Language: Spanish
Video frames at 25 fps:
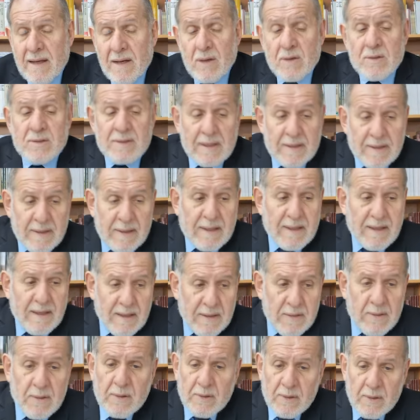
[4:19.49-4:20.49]
Los
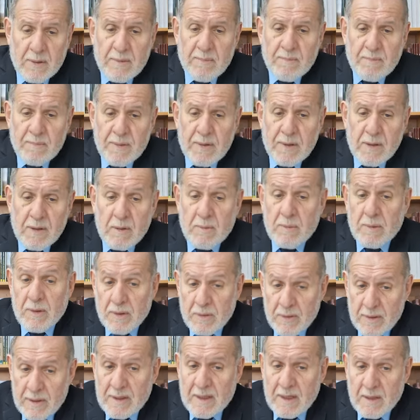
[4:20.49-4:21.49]
chadiqueadores como
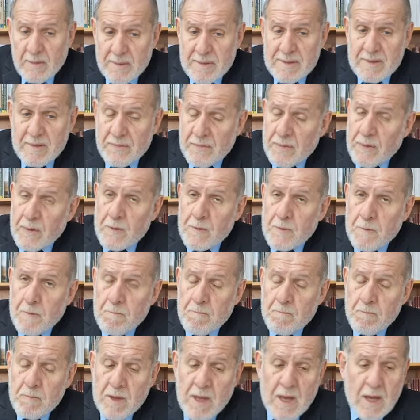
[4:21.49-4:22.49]
los describe
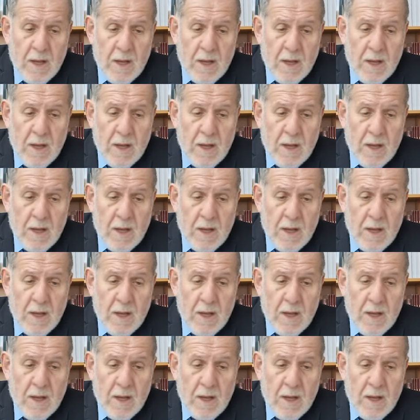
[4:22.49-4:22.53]
Seforno,